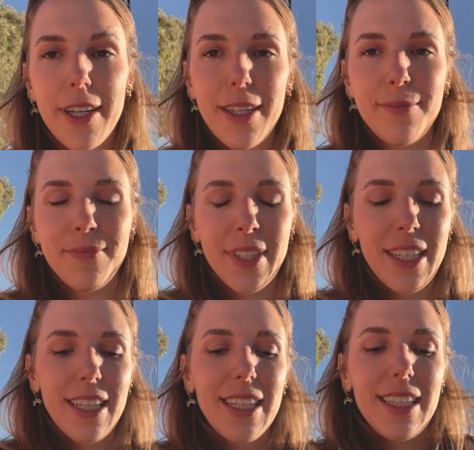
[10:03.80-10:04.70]
aqui.
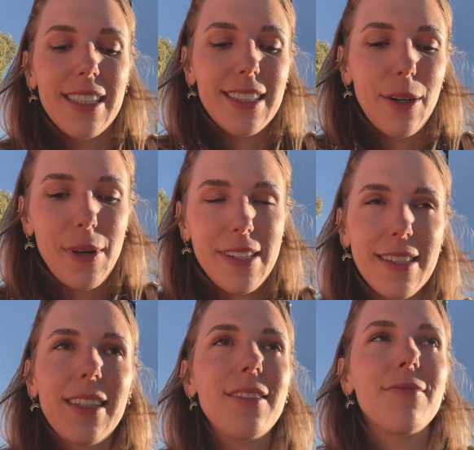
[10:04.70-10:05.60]
Então,
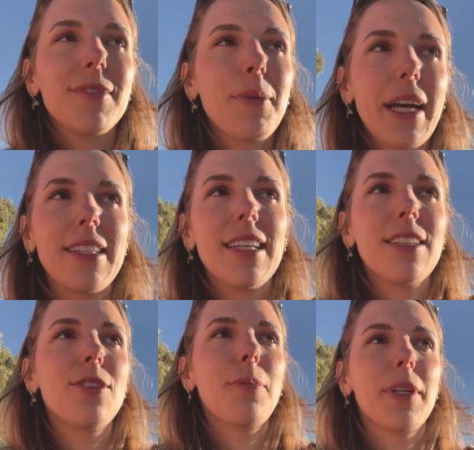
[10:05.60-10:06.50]
assim, não quer dizer
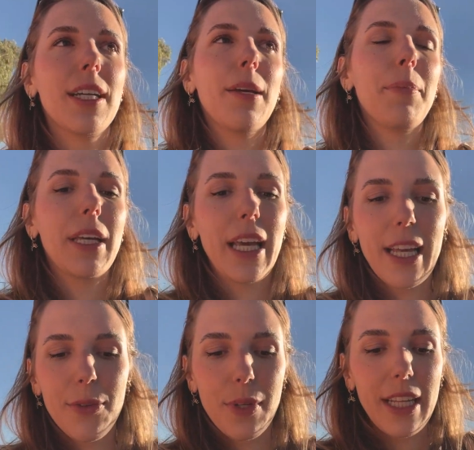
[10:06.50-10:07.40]
que só porque aqui é
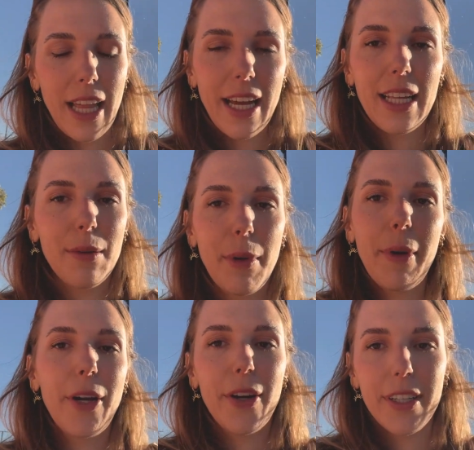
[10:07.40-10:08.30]
pequeno e lá em Calama é
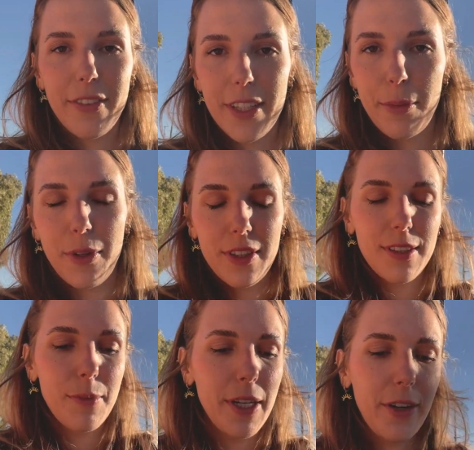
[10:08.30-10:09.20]
maior que vai ter uma
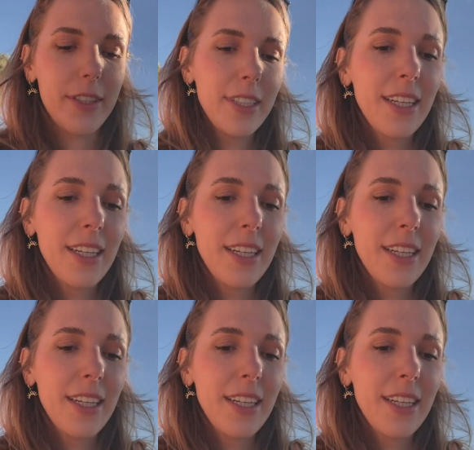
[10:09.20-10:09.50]
cotação melhor.